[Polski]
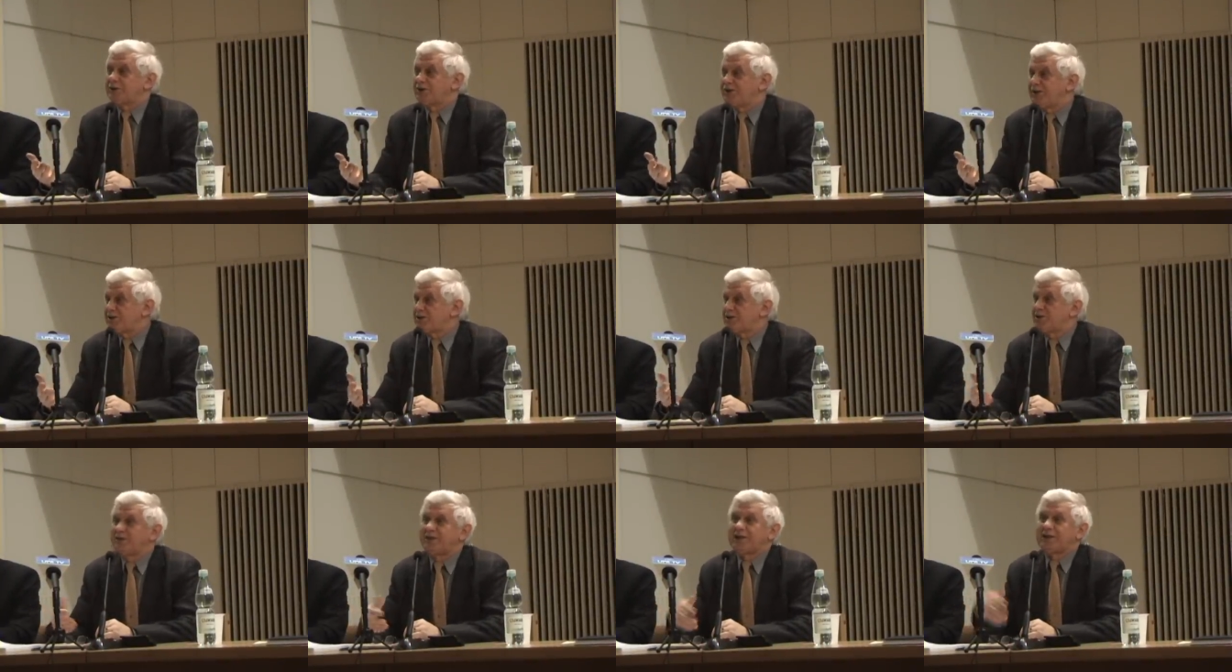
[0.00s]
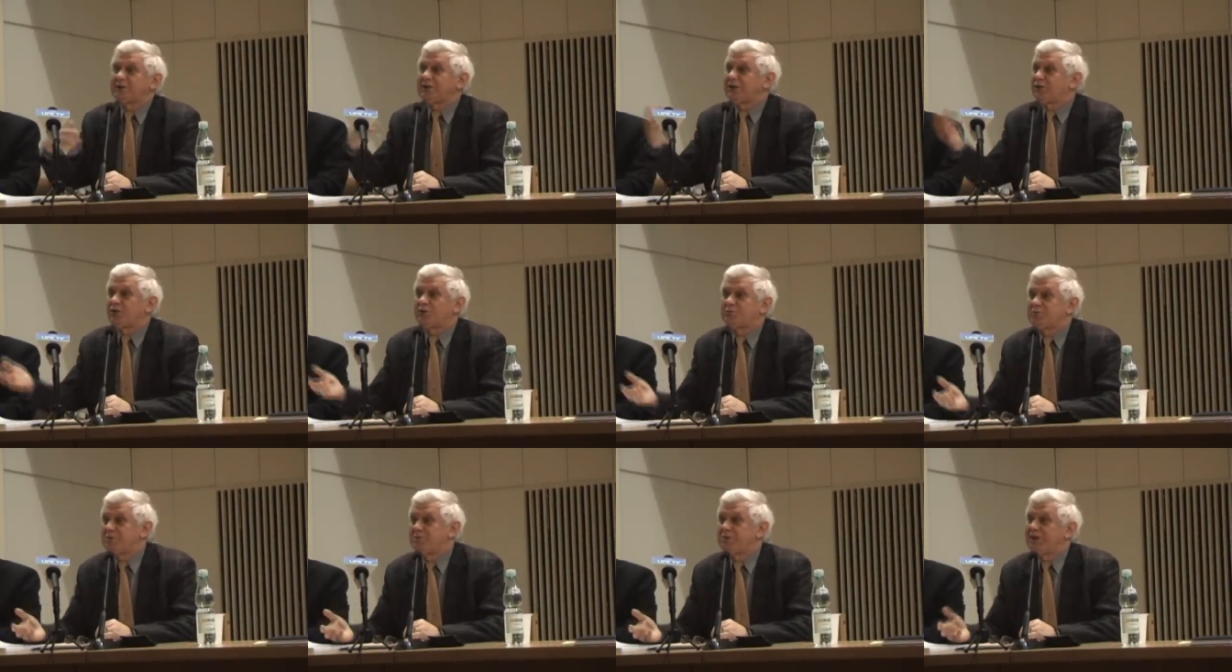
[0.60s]
Czy ona się od razu
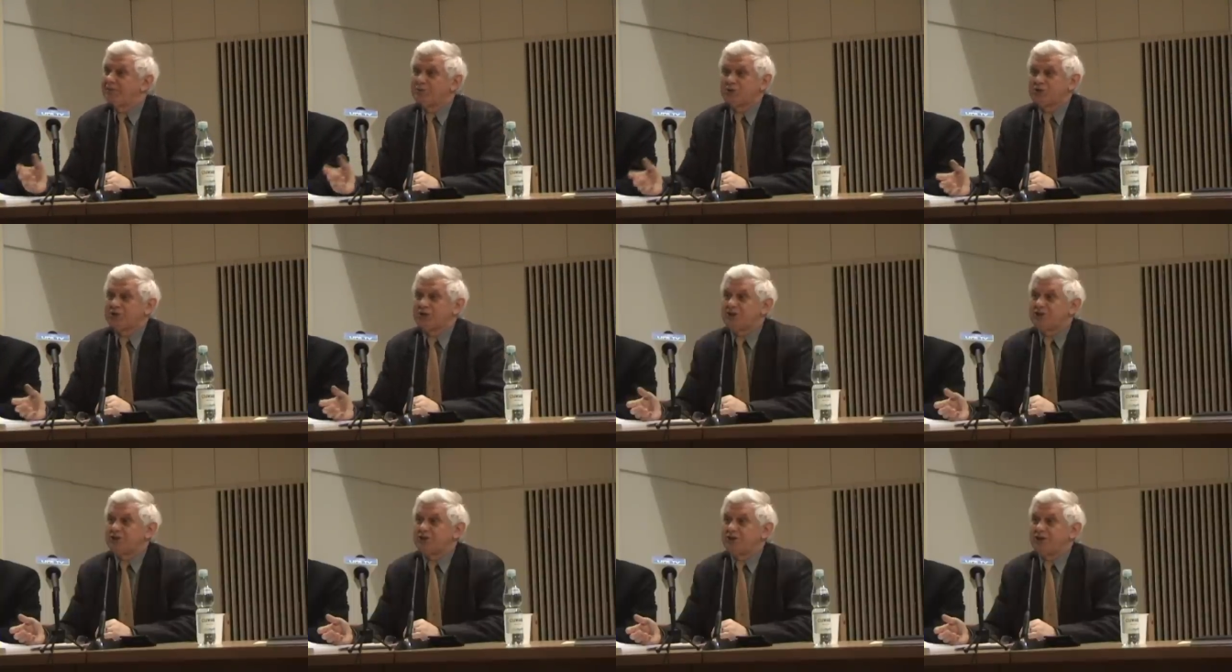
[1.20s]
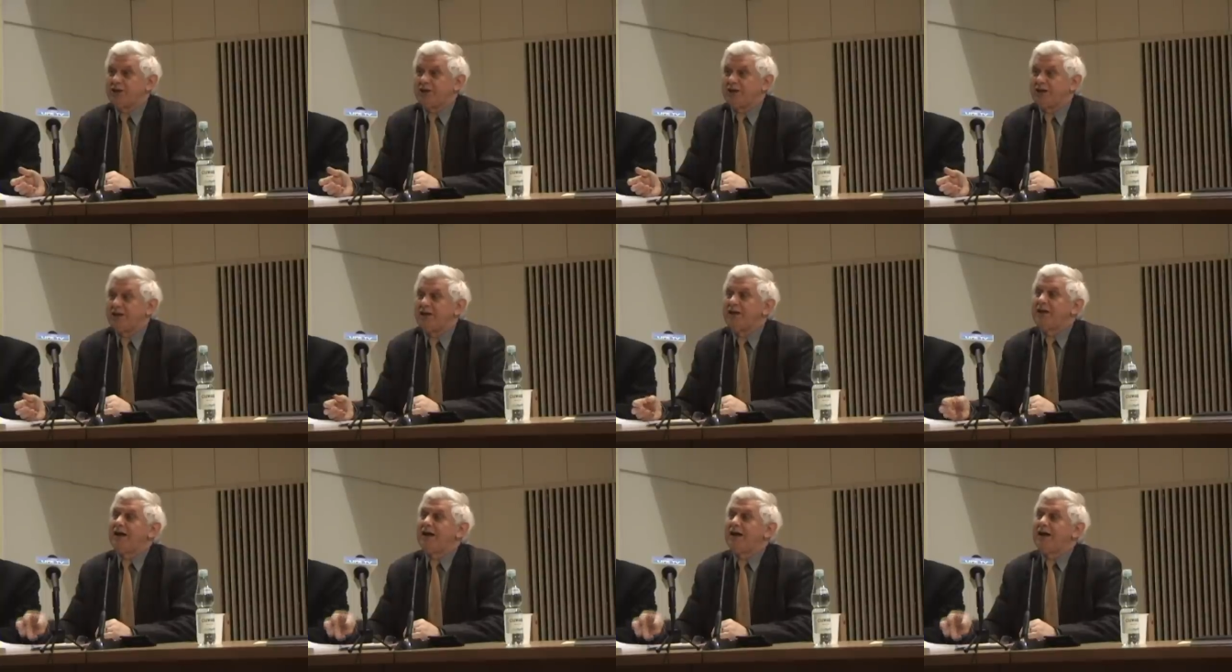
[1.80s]
jakoś przybija? Może jeszcze nie.